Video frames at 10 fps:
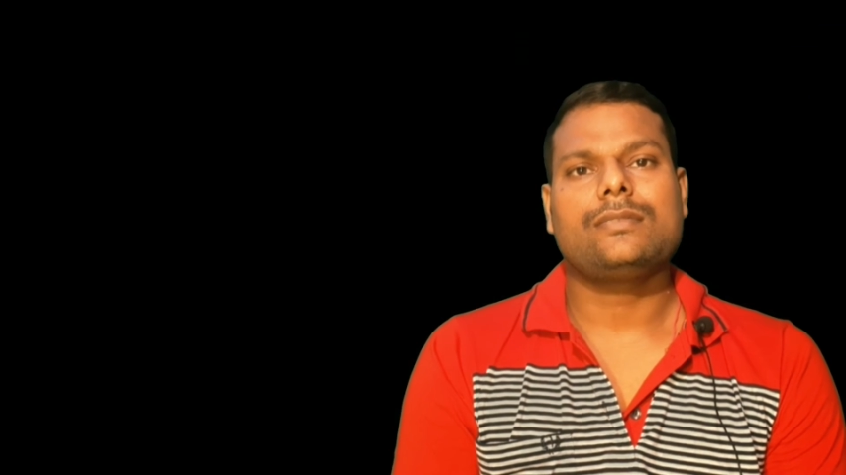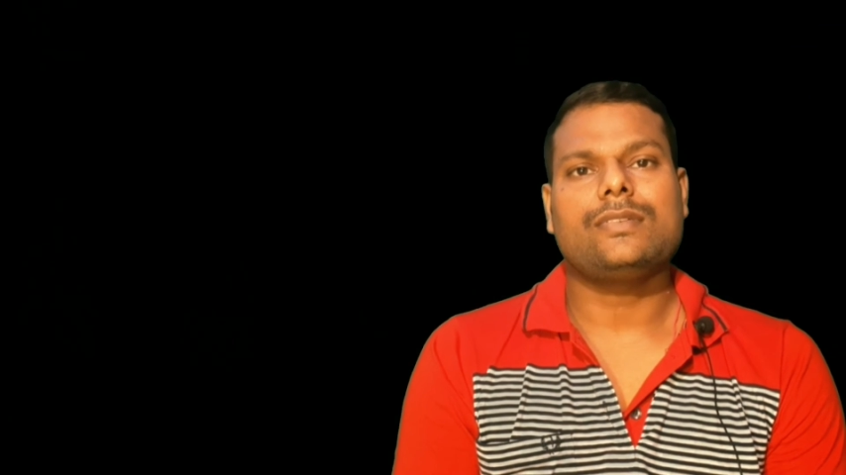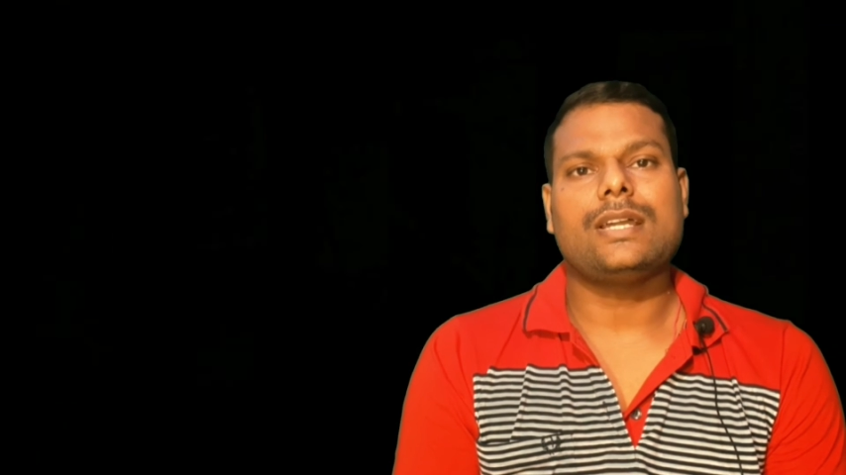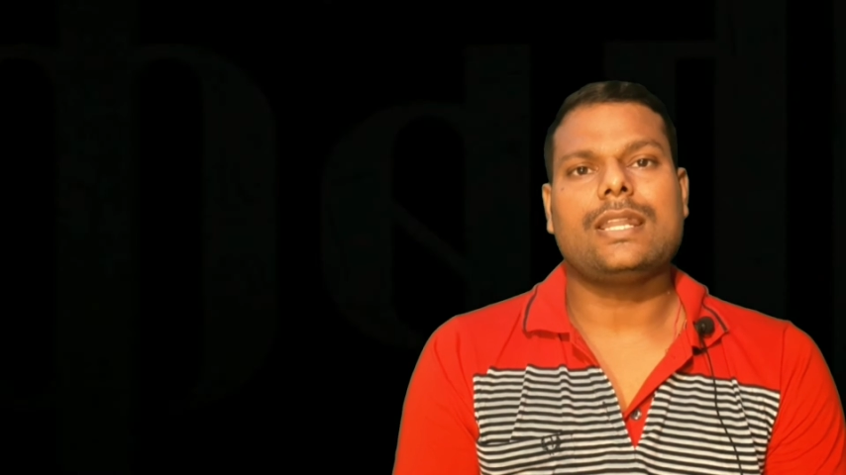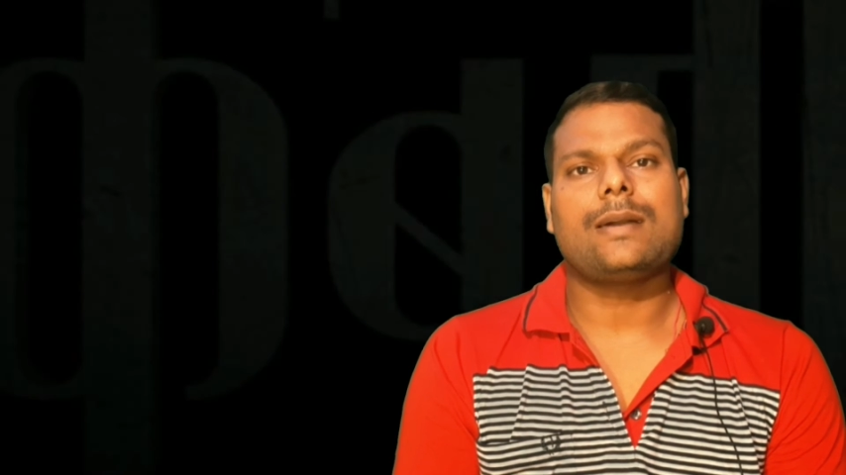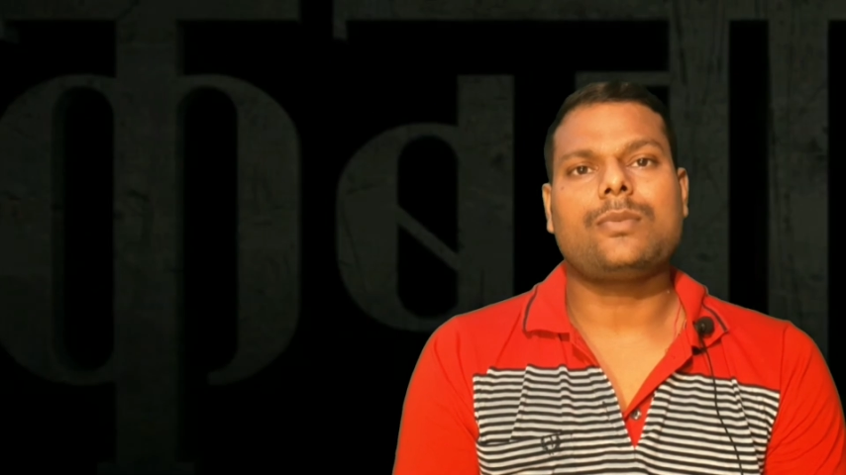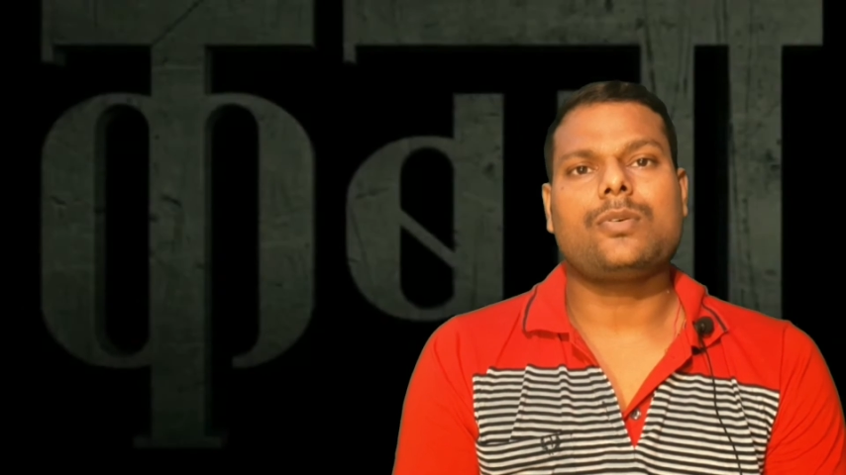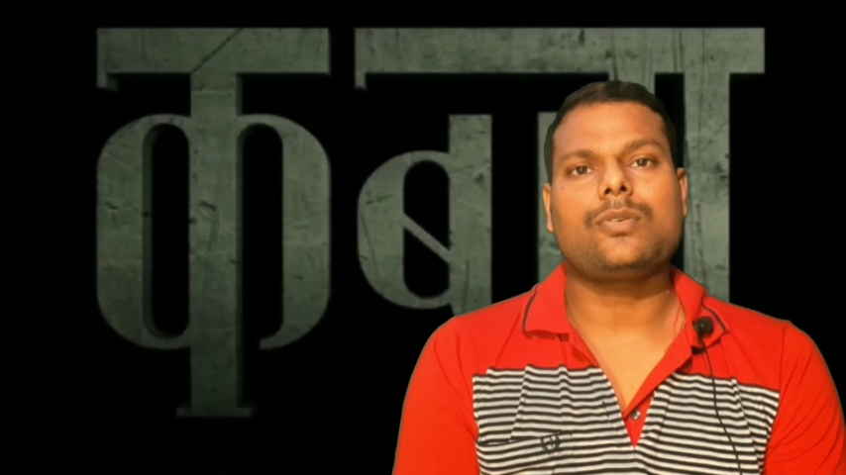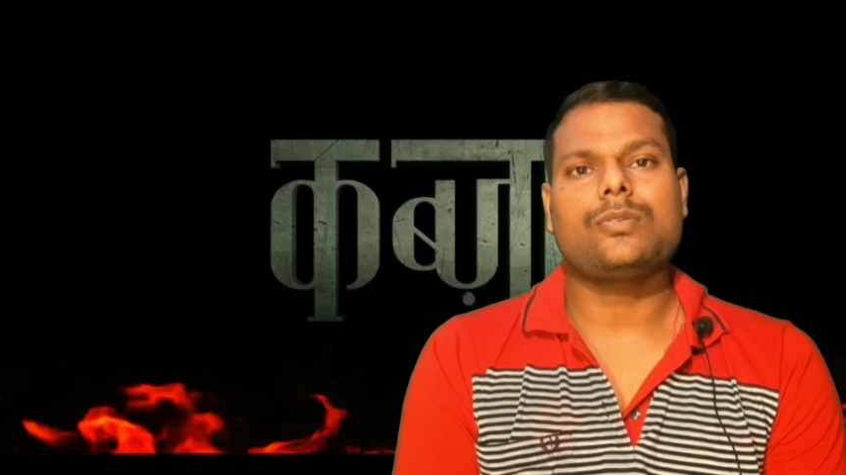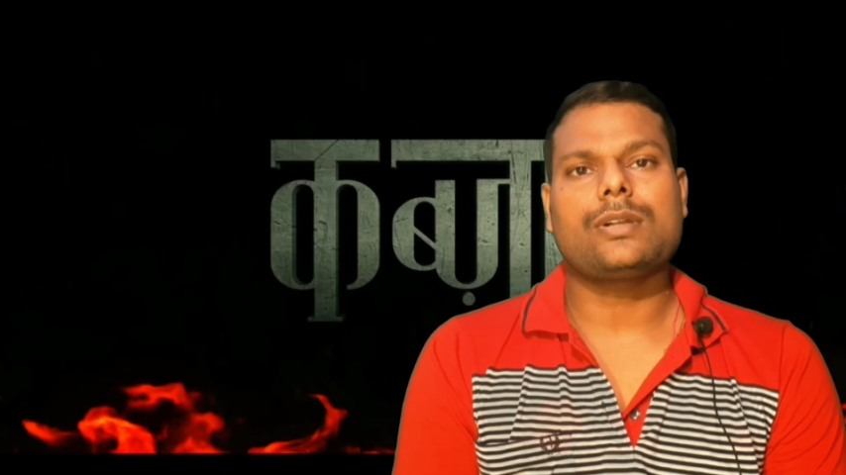फिलहाल आप
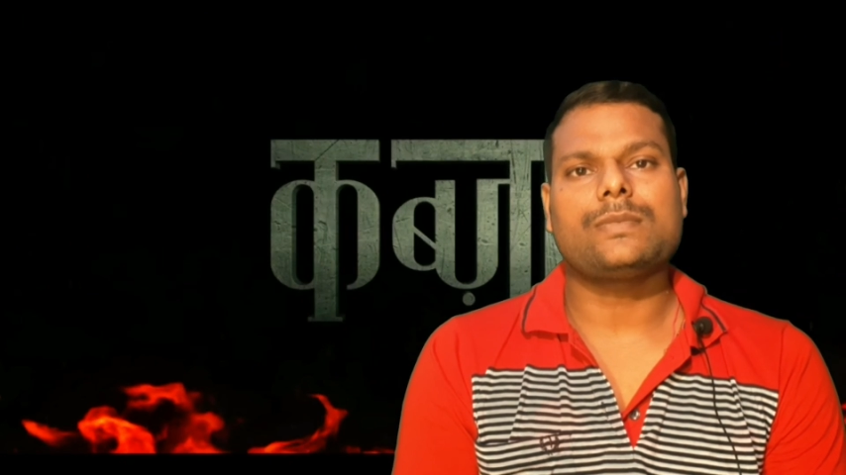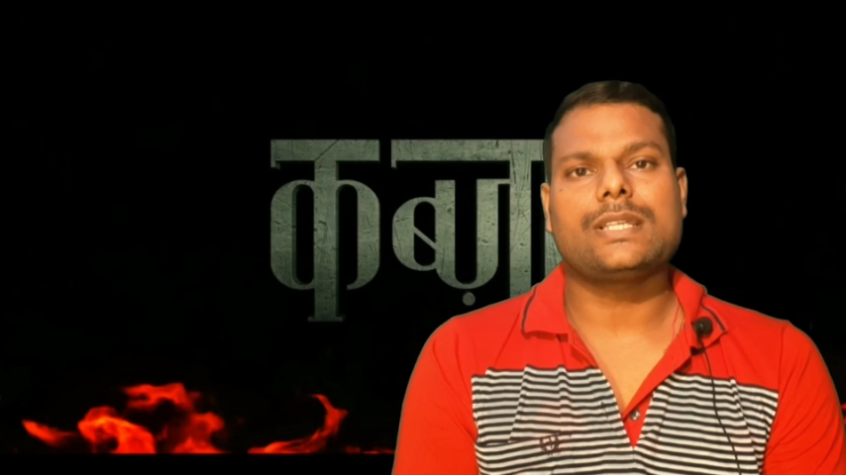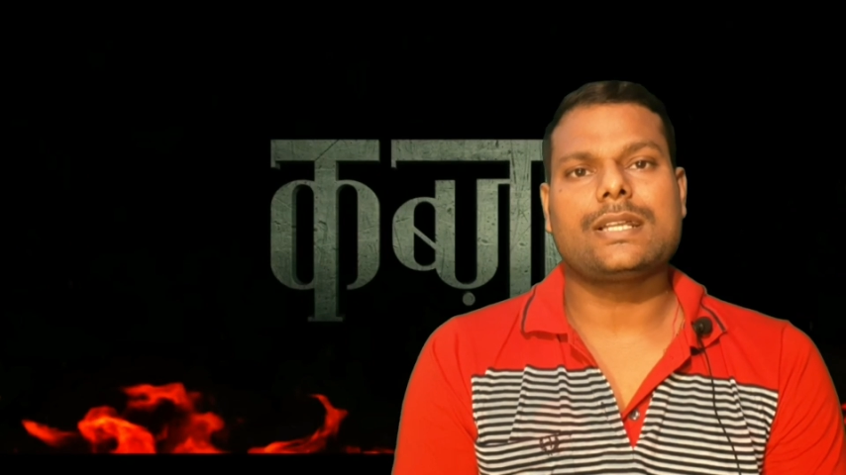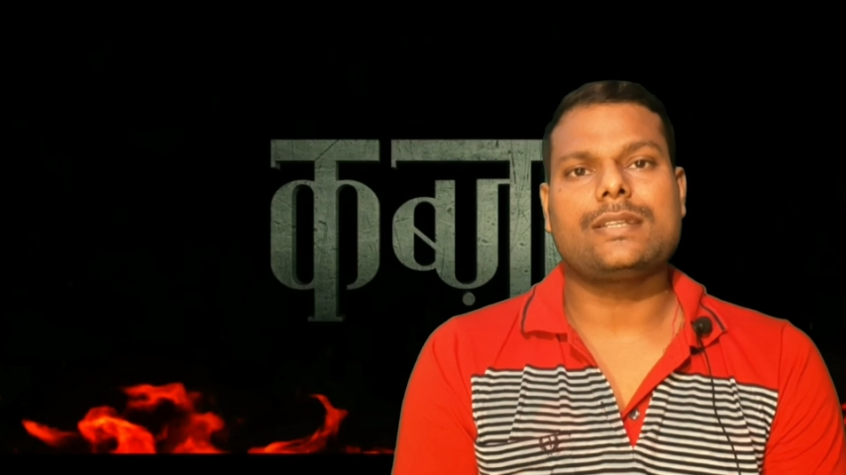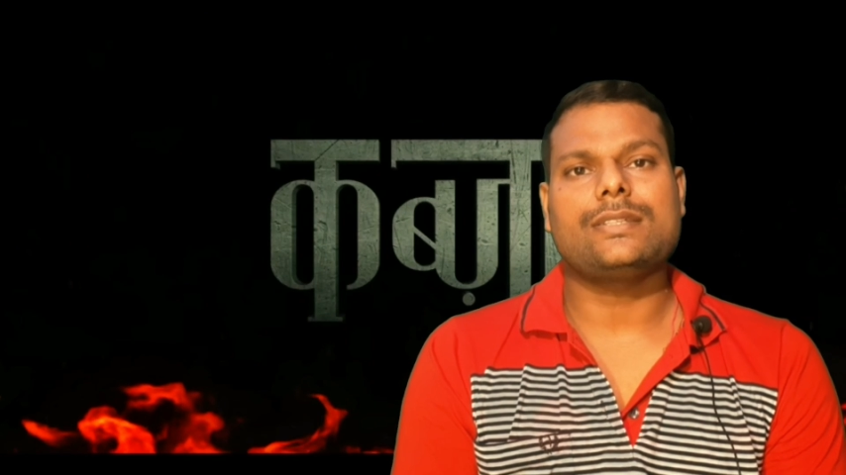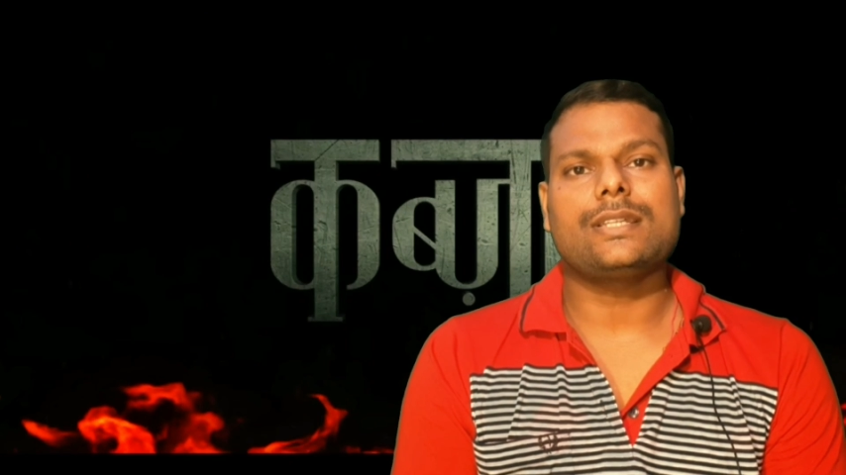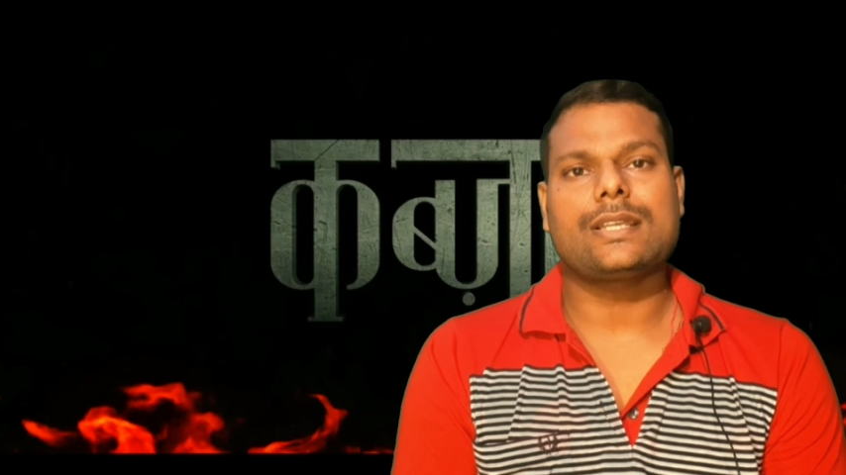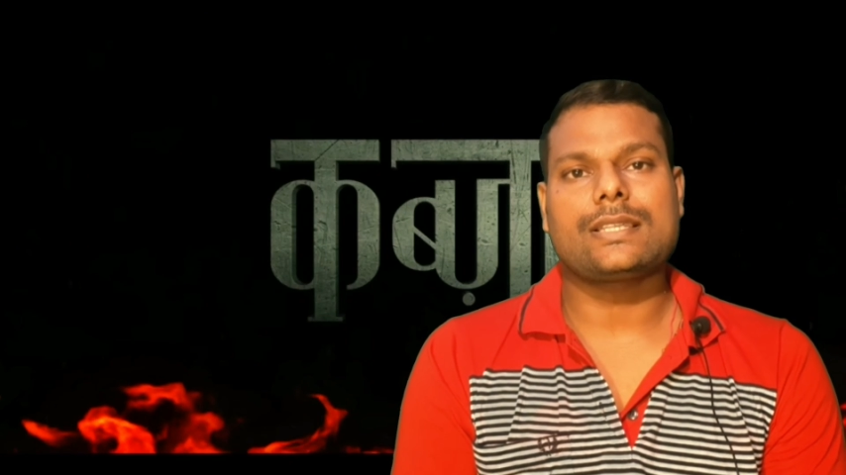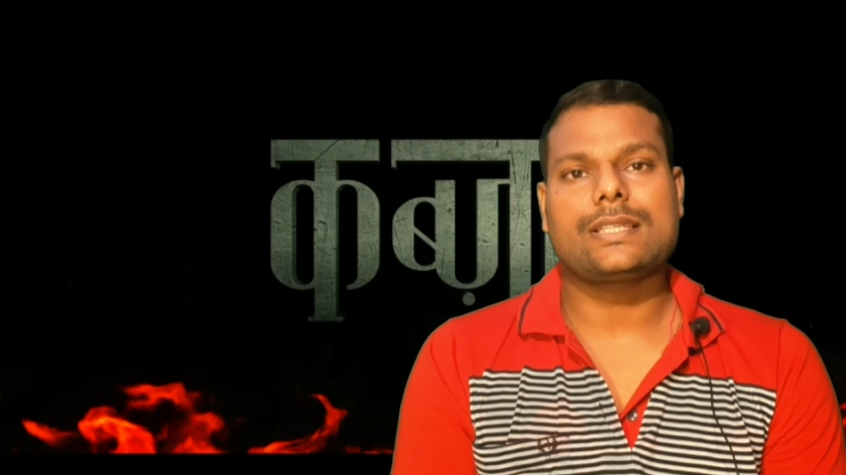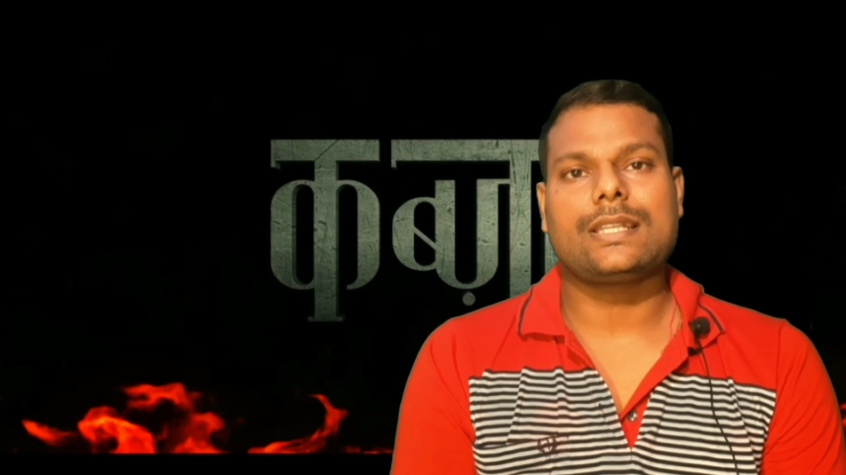लोगों को कब्जा का टीजर
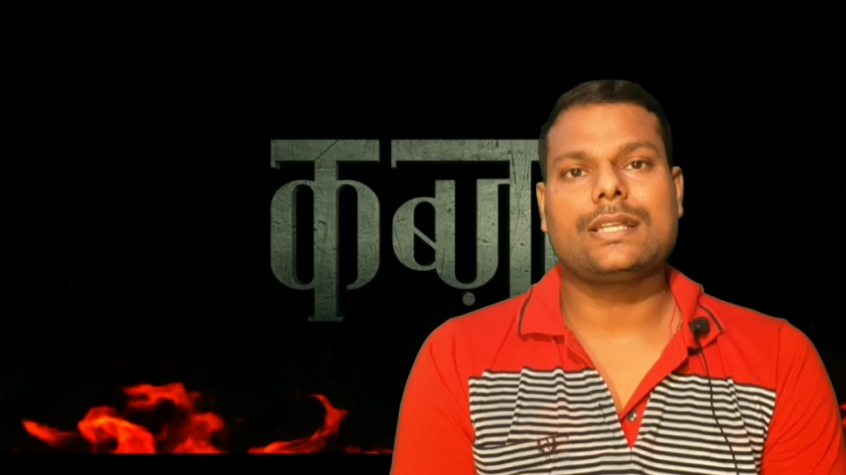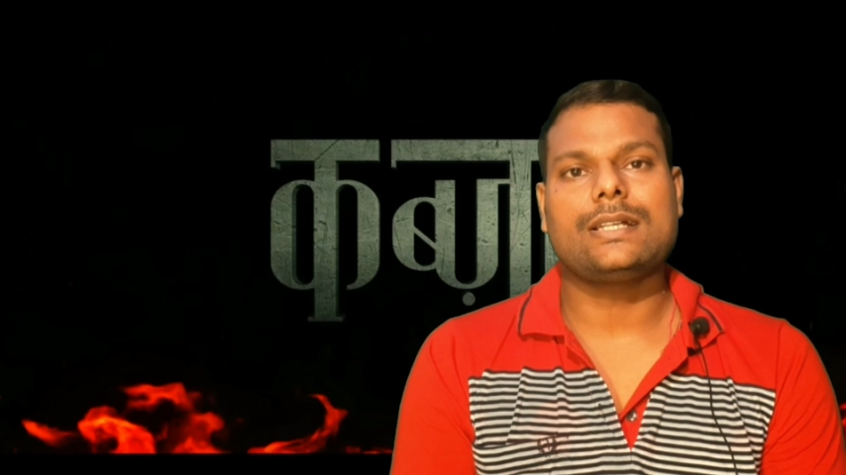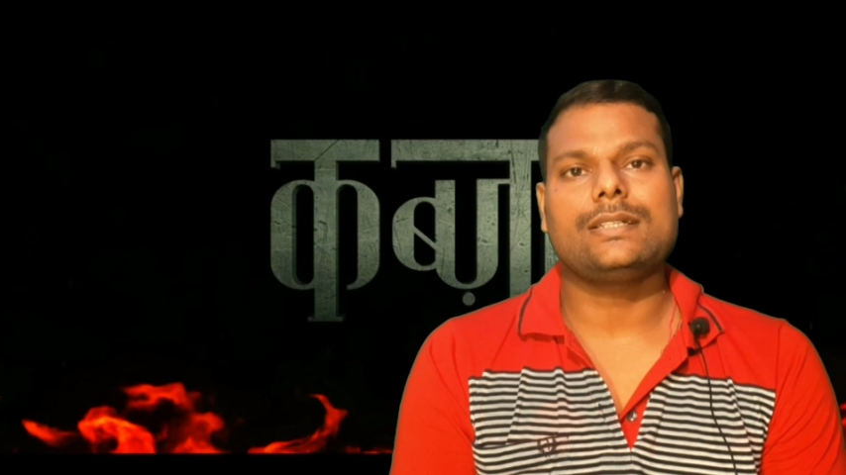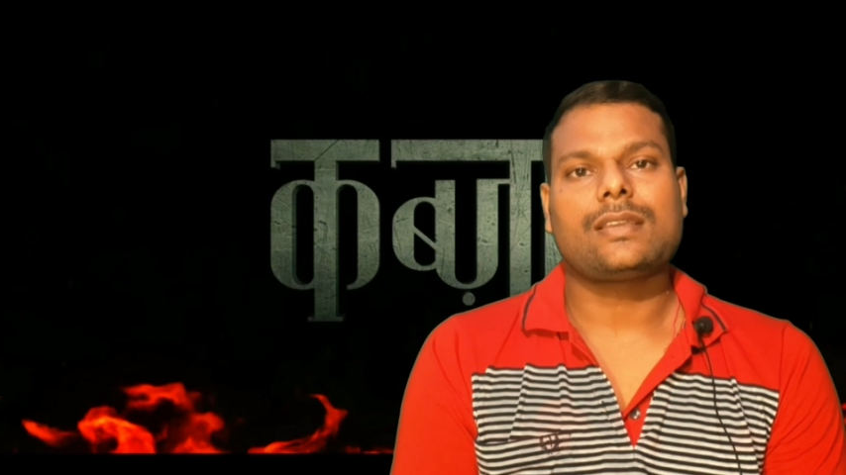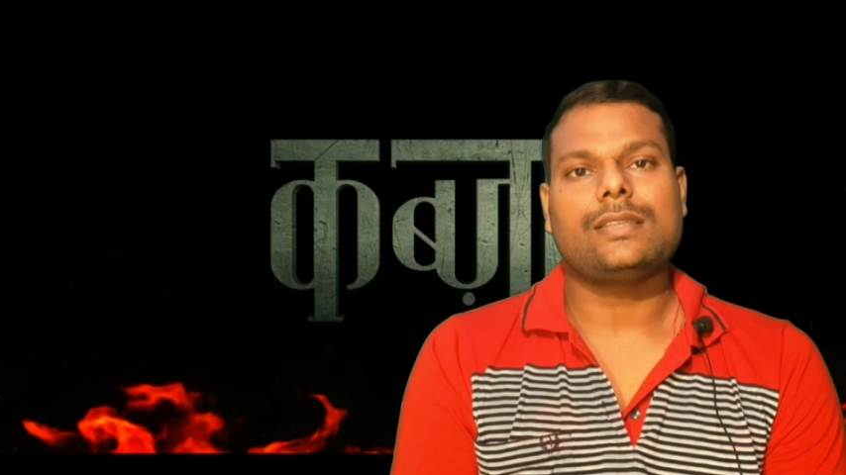कैसा लगा